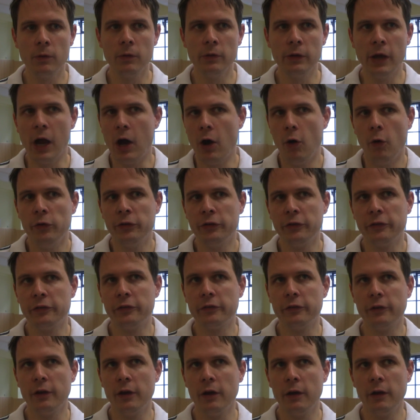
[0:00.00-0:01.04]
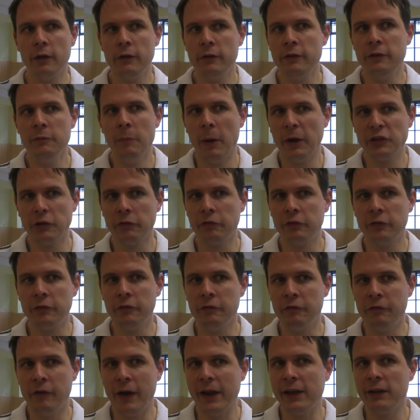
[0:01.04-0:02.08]
ja, und das, äh, die Mannschaft
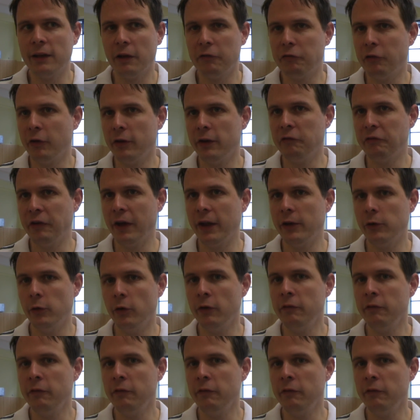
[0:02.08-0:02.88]
weit davon entfernt,